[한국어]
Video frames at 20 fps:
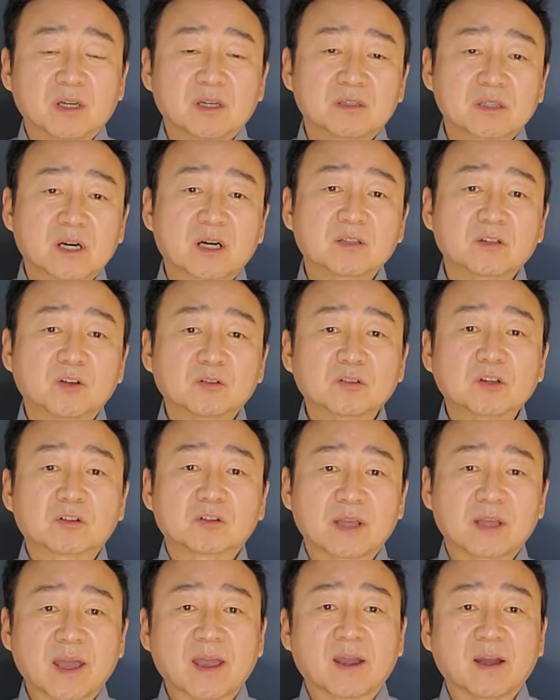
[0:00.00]
제가
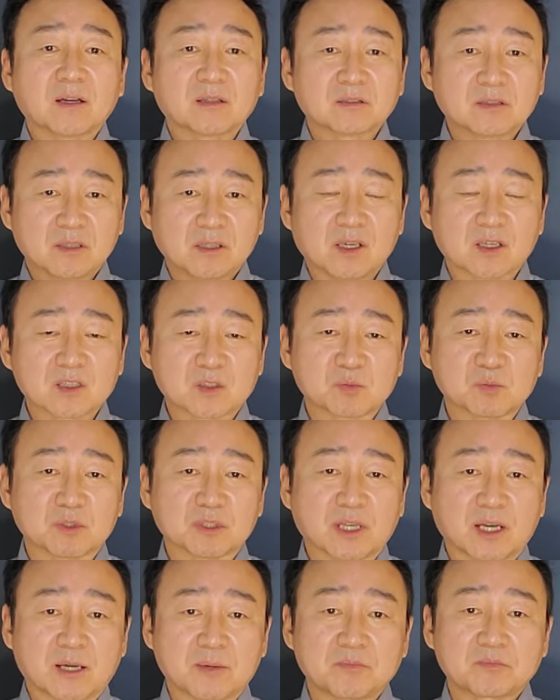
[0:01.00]
연결을 해
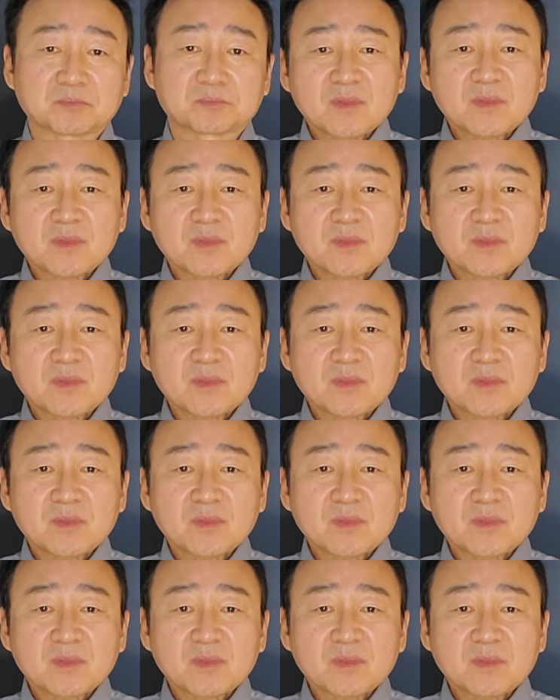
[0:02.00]
드리겠습니다.